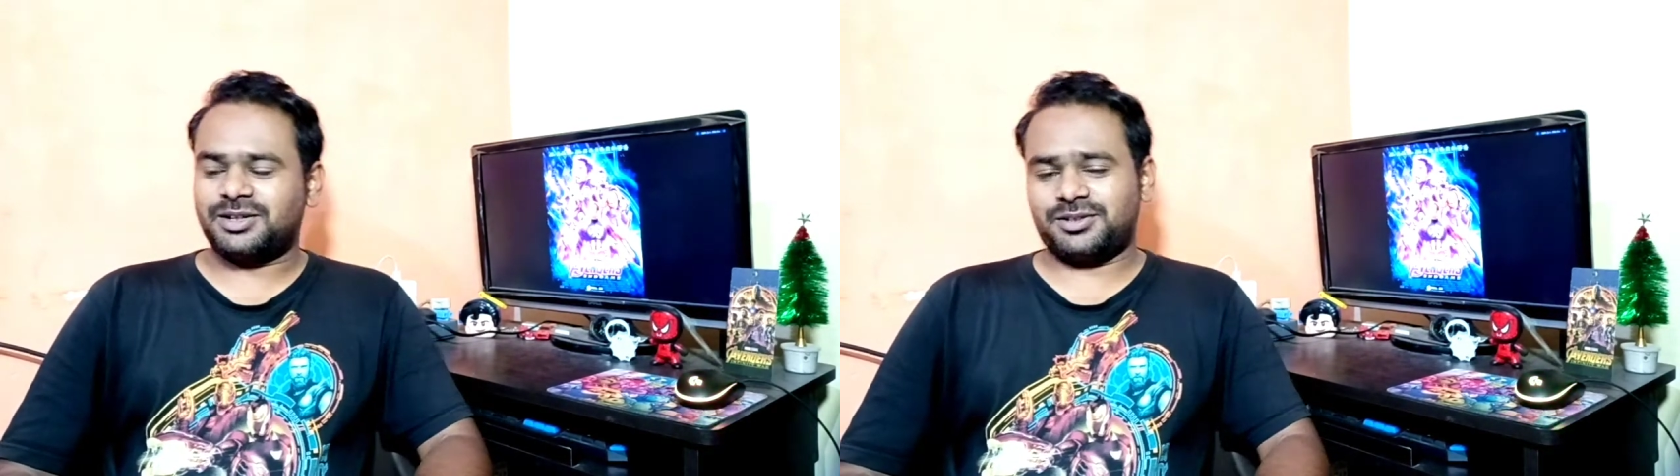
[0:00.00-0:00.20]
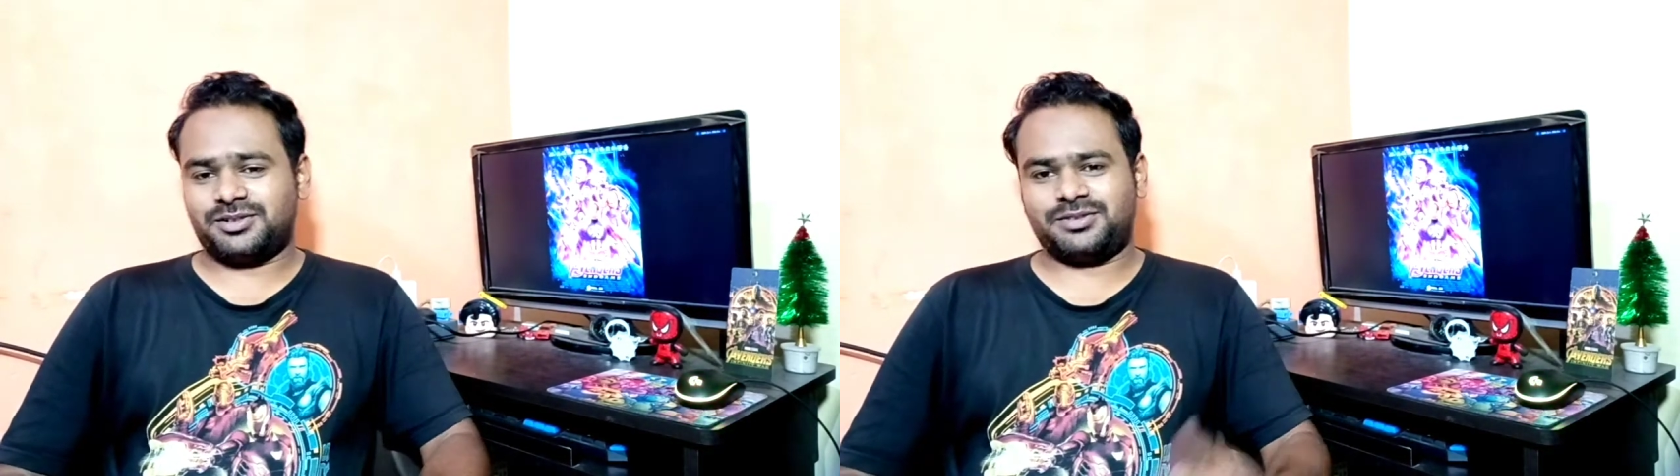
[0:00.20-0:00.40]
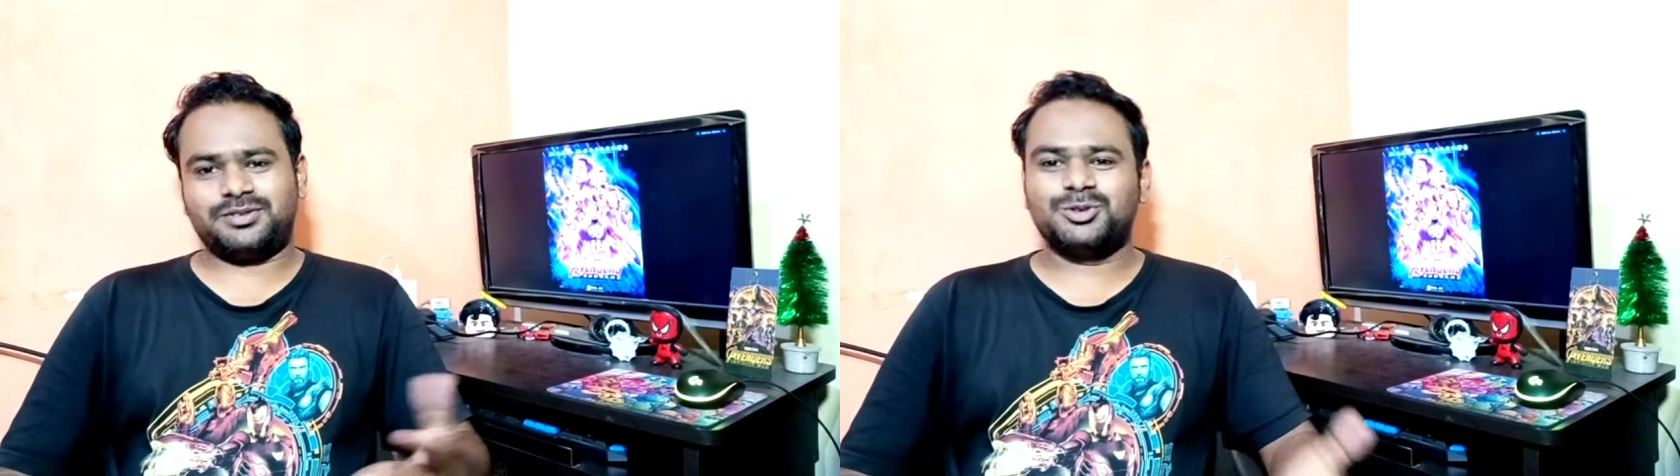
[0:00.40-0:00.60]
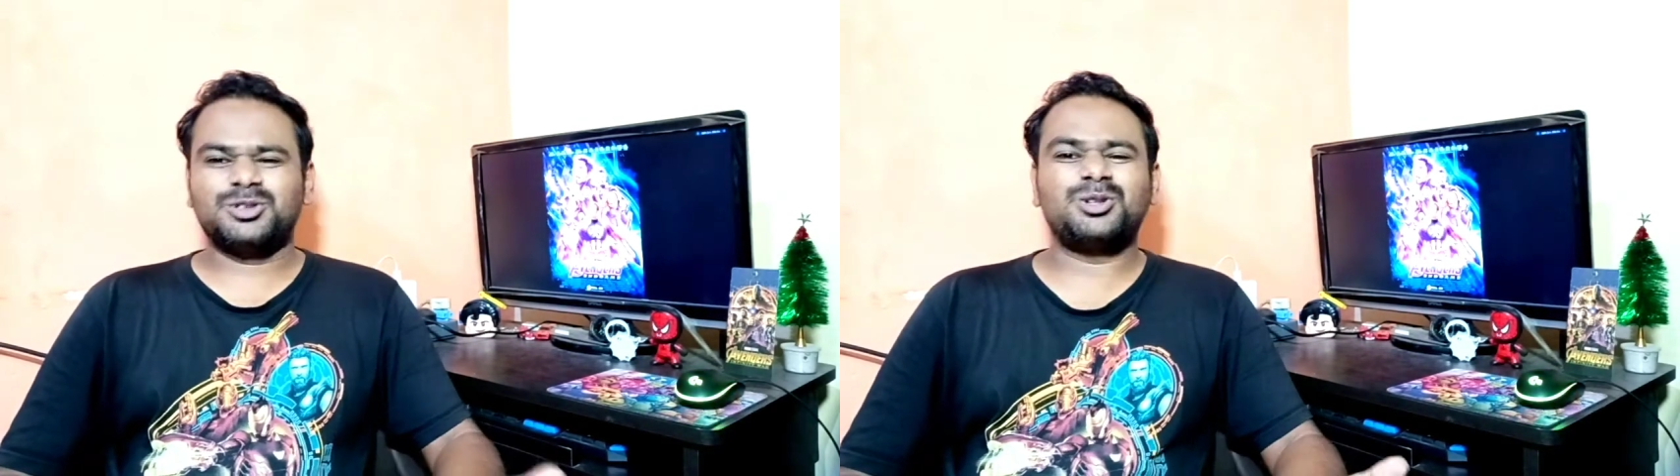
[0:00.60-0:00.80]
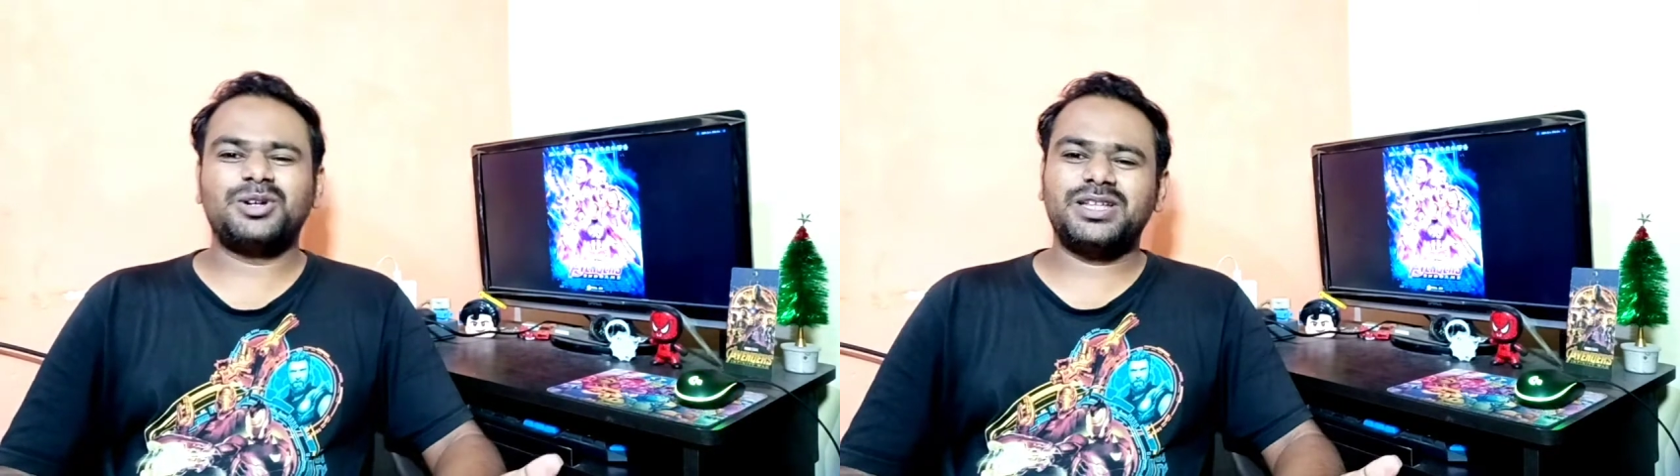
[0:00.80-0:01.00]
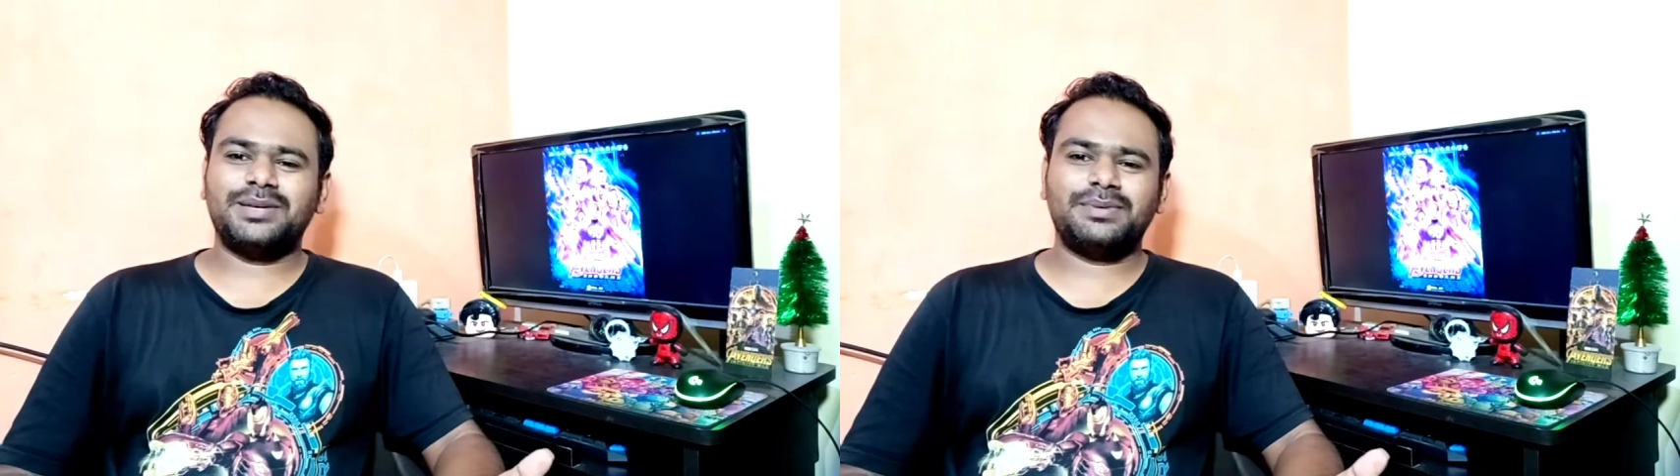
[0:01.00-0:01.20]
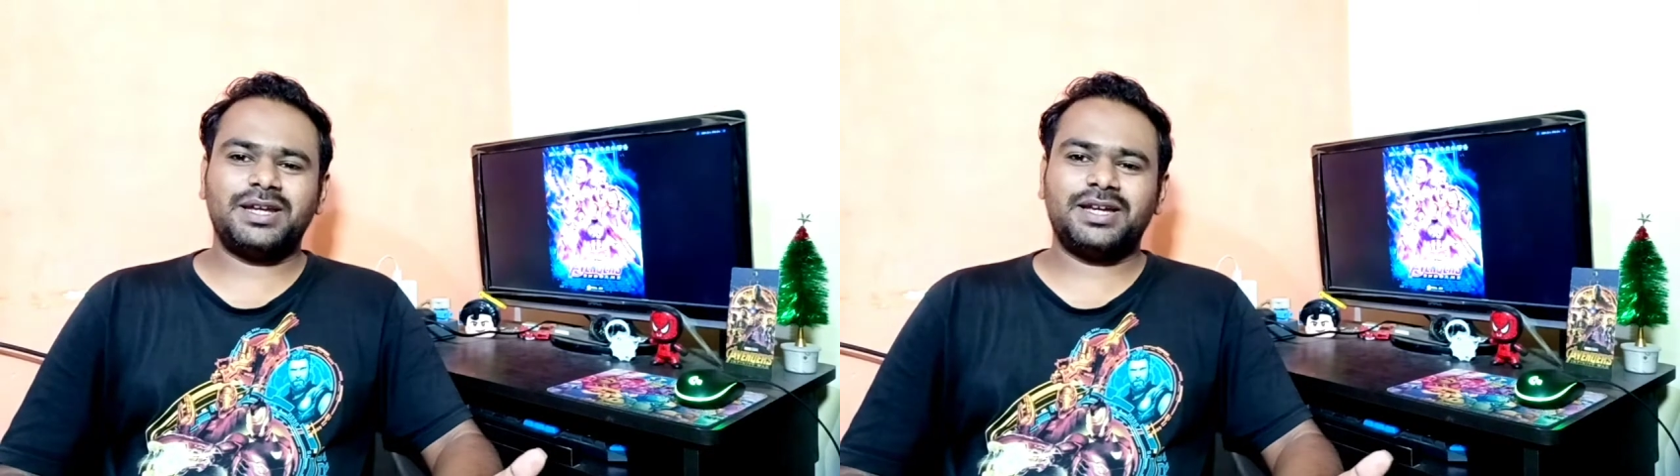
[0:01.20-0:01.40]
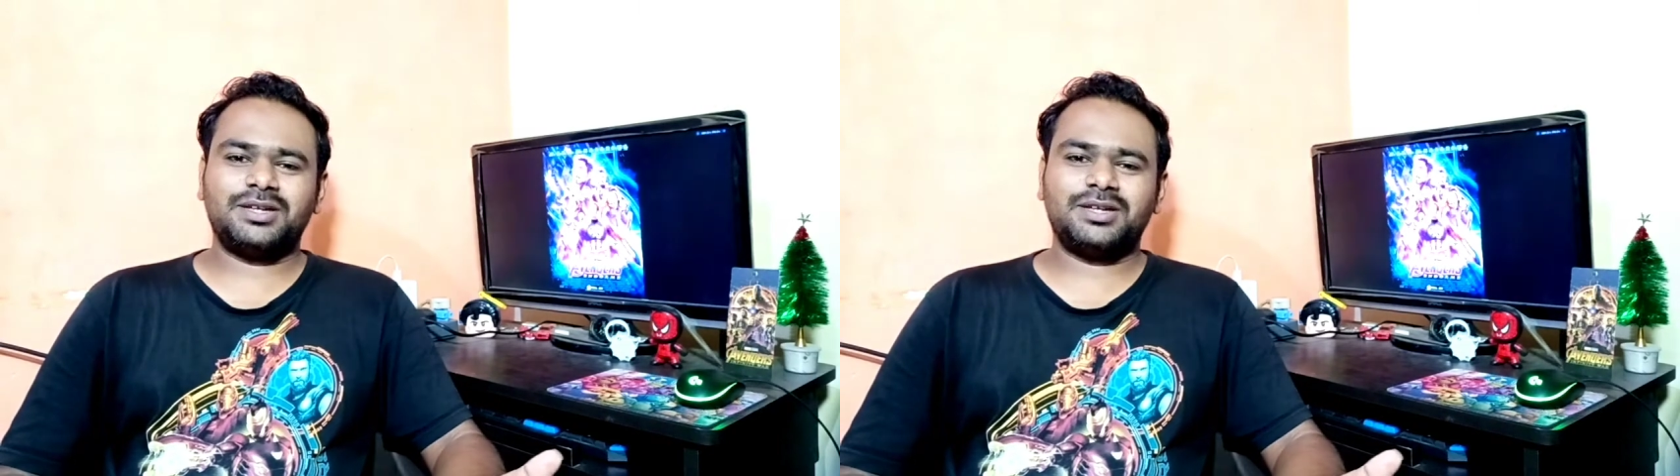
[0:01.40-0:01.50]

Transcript: और दोस्त लोग ही थे मेरे